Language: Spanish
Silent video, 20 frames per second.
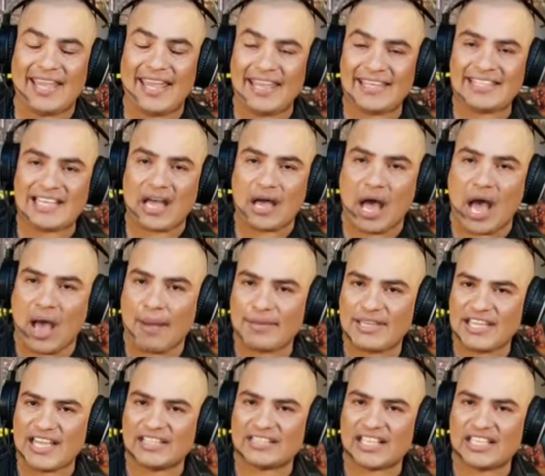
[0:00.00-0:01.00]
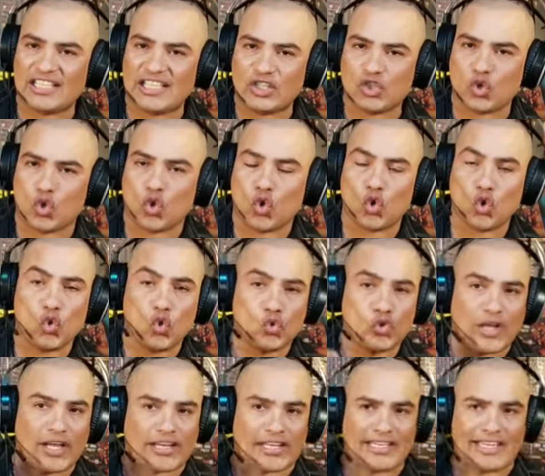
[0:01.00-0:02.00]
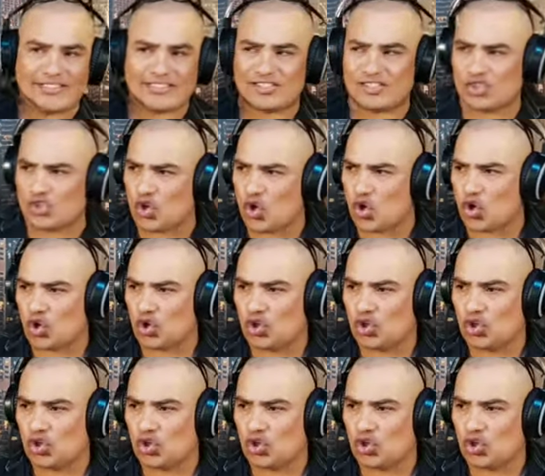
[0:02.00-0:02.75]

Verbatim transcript: ella había tenido una relación